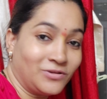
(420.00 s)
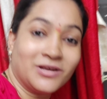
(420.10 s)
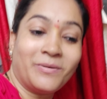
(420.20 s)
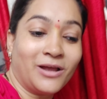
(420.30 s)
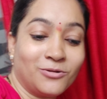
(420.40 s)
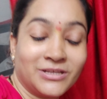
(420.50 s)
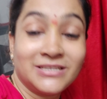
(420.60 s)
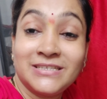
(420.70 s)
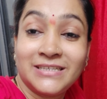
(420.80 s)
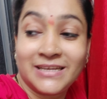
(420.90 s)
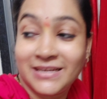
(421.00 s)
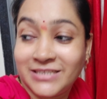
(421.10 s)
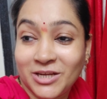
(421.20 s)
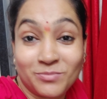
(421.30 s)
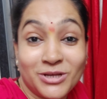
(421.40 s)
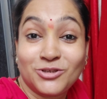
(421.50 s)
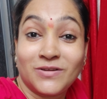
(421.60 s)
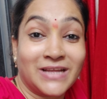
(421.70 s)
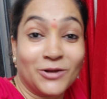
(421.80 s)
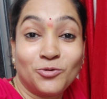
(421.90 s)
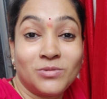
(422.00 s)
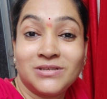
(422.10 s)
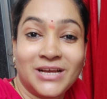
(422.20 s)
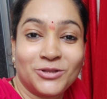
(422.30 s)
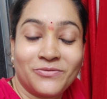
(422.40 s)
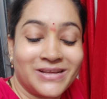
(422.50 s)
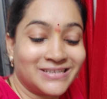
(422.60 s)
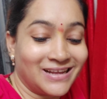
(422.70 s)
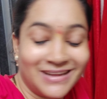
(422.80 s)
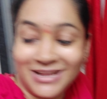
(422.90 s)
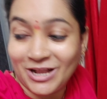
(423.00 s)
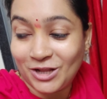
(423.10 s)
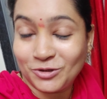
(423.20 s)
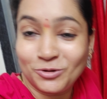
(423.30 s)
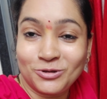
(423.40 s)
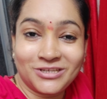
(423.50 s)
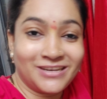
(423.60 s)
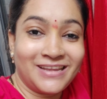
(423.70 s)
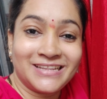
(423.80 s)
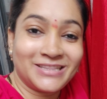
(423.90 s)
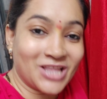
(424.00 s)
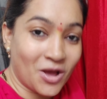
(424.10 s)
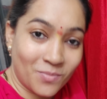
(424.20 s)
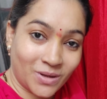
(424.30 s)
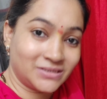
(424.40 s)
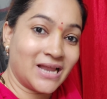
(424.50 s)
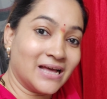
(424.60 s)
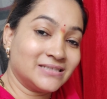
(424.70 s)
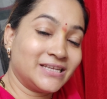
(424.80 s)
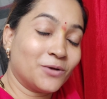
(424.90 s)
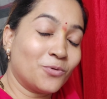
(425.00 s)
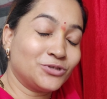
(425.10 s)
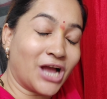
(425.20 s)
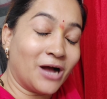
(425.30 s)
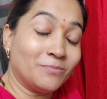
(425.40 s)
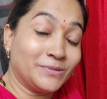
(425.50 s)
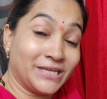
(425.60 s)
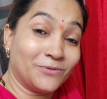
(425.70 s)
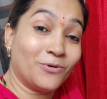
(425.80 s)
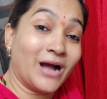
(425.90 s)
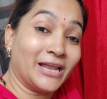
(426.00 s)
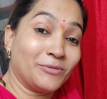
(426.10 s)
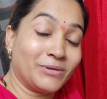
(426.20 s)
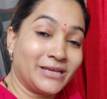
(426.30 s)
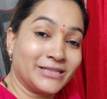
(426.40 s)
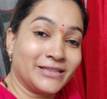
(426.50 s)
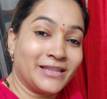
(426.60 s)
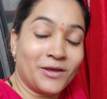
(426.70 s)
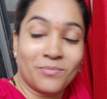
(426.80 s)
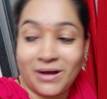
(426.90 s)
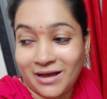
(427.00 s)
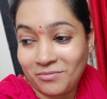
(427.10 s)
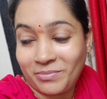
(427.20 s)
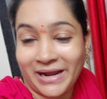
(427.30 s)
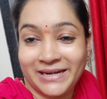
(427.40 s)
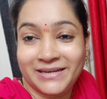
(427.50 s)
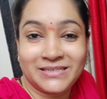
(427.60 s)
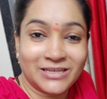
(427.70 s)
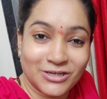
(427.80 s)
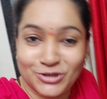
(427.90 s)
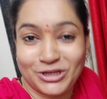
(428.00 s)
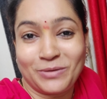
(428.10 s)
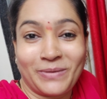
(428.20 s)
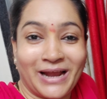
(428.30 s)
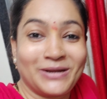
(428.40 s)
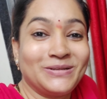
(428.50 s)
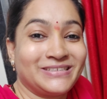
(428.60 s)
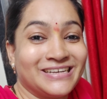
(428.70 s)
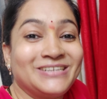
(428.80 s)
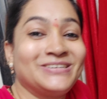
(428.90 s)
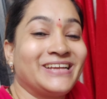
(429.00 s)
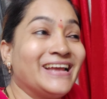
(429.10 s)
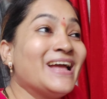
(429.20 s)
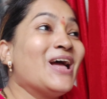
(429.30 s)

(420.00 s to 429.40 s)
फुल धमाल होता है जैसे जन्मेश और सानू मिल जाए तो वैसा दोनों जन ने इतना मस्त डांस किया वो शाम से ही वो गाने पे कितने बार प्रैक्टिस कर चुके प्रैक्टिस कर चुके